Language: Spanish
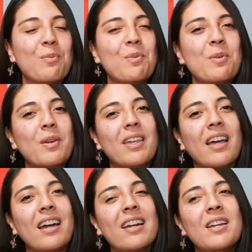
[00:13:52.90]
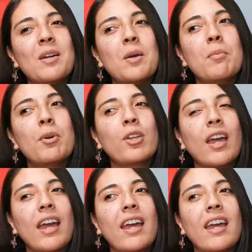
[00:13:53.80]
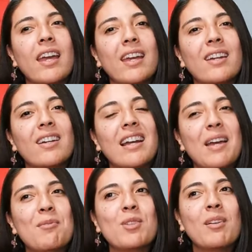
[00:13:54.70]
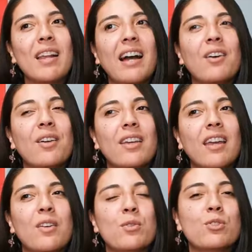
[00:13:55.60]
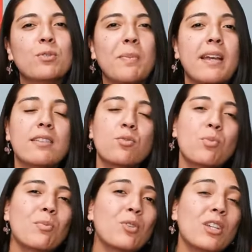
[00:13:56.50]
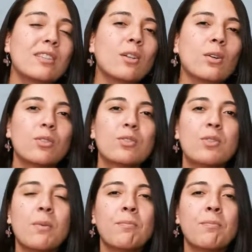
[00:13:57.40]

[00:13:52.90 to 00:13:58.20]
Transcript: en mi vida, porque hemos hablado de que nuestros países son muy bonitos,